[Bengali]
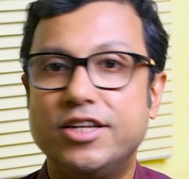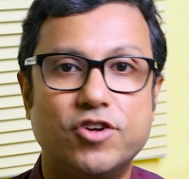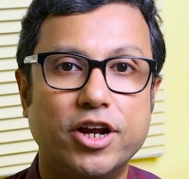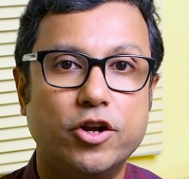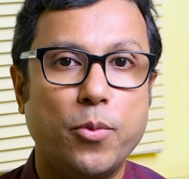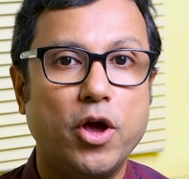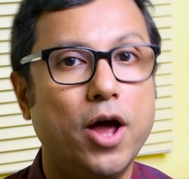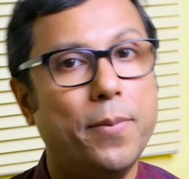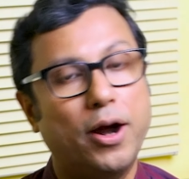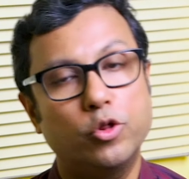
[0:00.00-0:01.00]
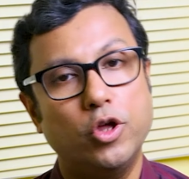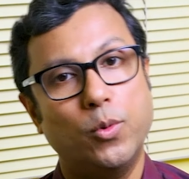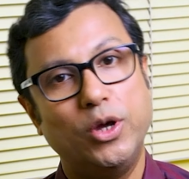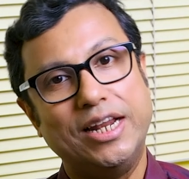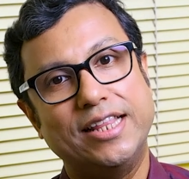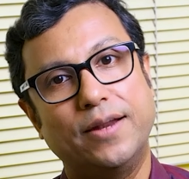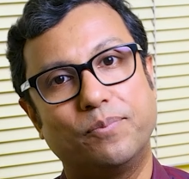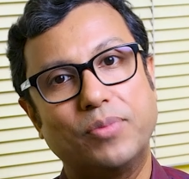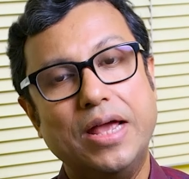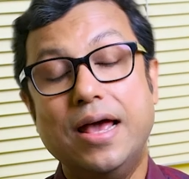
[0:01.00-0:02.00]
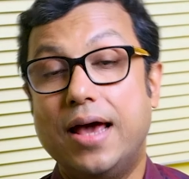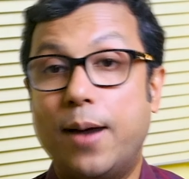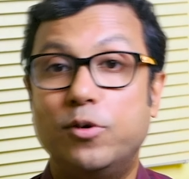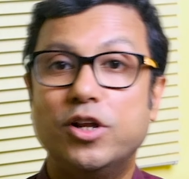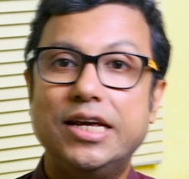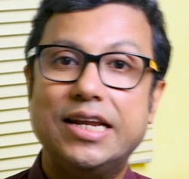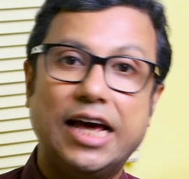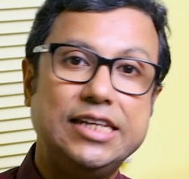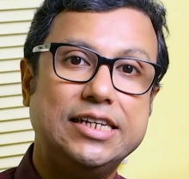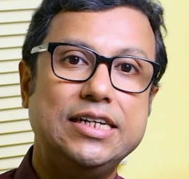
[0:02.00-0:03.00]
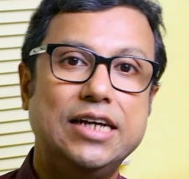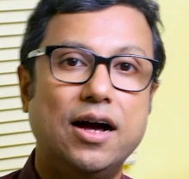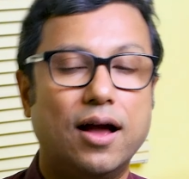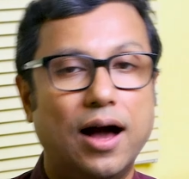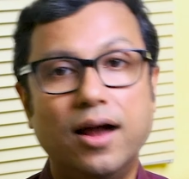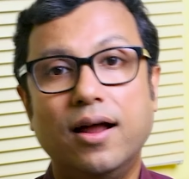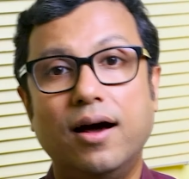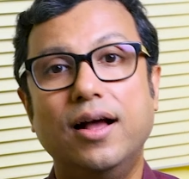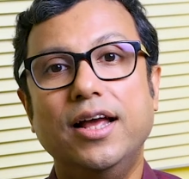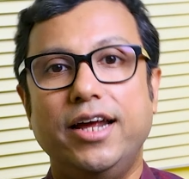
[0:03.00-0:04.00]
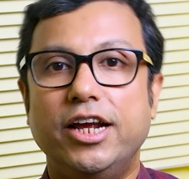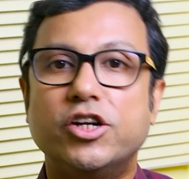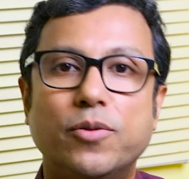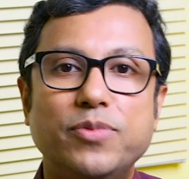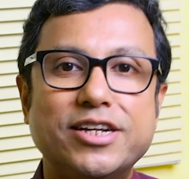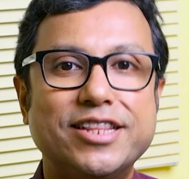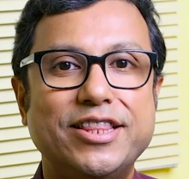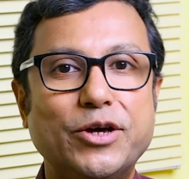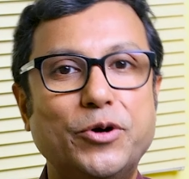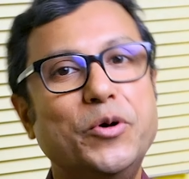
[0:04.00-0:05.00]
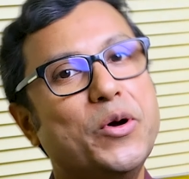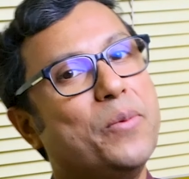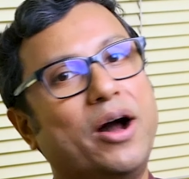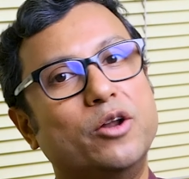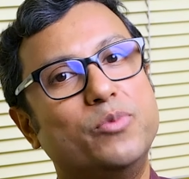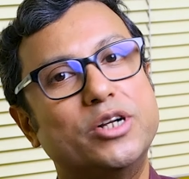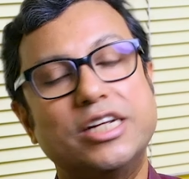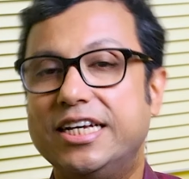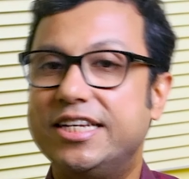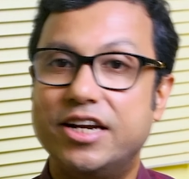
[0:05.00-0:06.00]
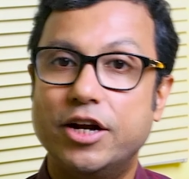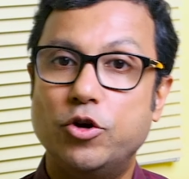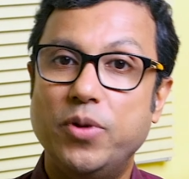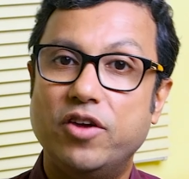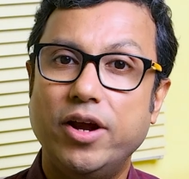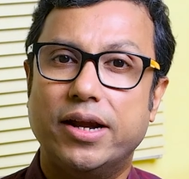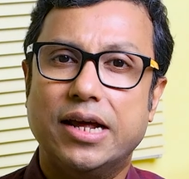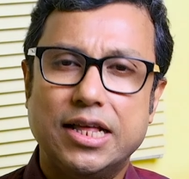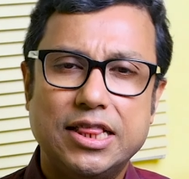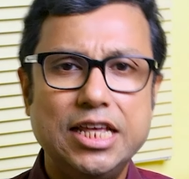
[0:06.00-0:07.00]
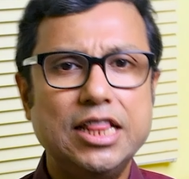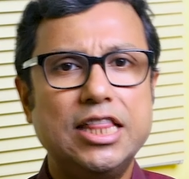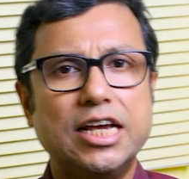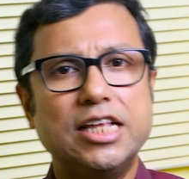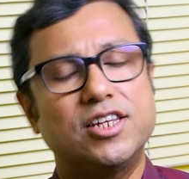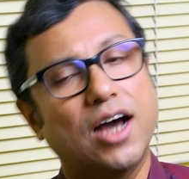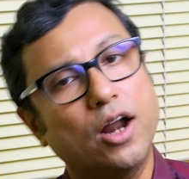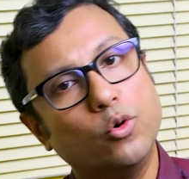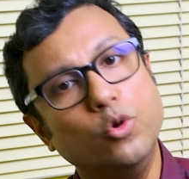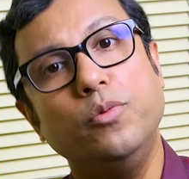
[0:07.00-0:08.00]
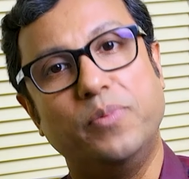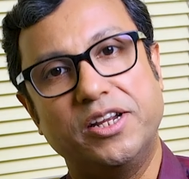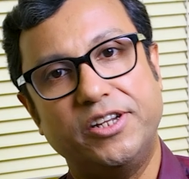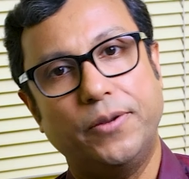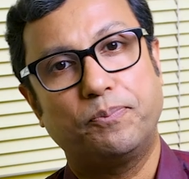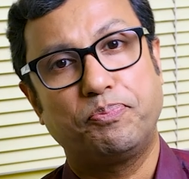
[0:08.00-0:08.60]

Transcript: হিস্টারেক্টমি হয় ভারতীয় মহিলাদের এমনকি নাইজেরিয়া ঘানা এসব দেশের থেকেও ভারতবর্ষে হিস্টারেক্টমির রেট তিন থেকে চার গুণ বেশি